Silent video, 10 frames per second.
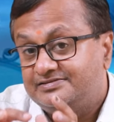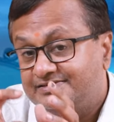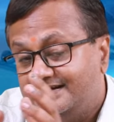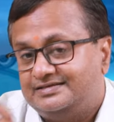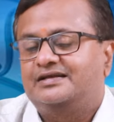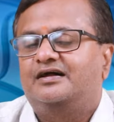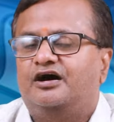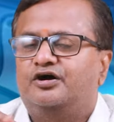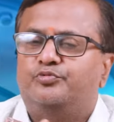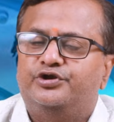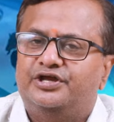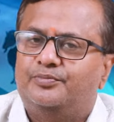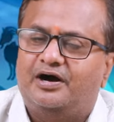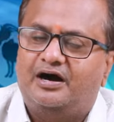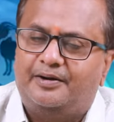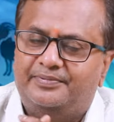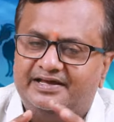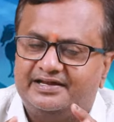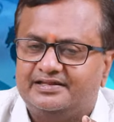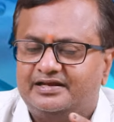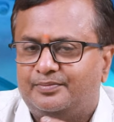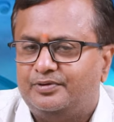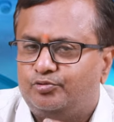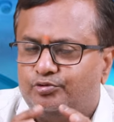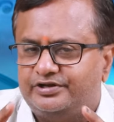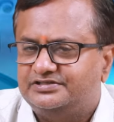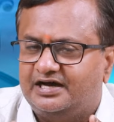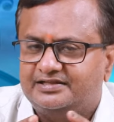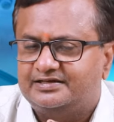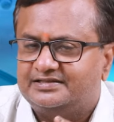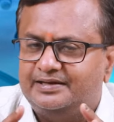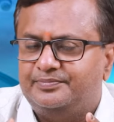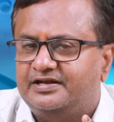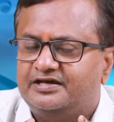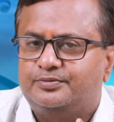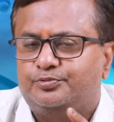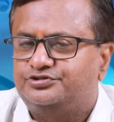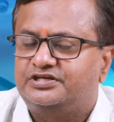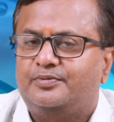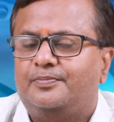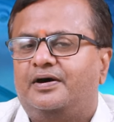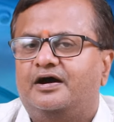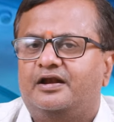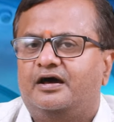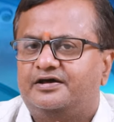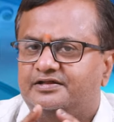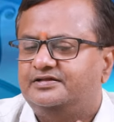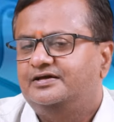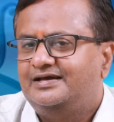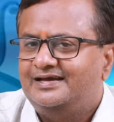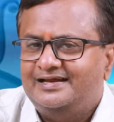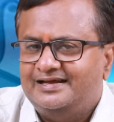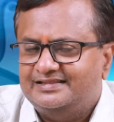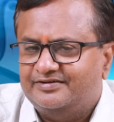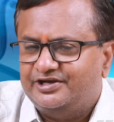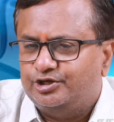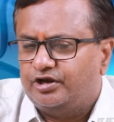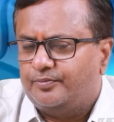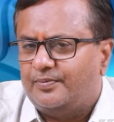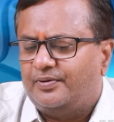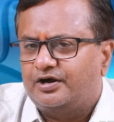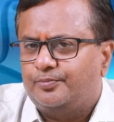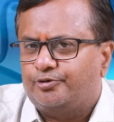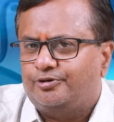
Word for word: செட்டில் ஆக முடியுமா அப்படிங்கிறத நம்ம உங்களோட ஜாதகத்தில் எப்படி இருக்கிறத பொறுத்து நம்ம பார்க்கலாங்கிறது இந்த வீடியோவில் நம்ம பார்க்க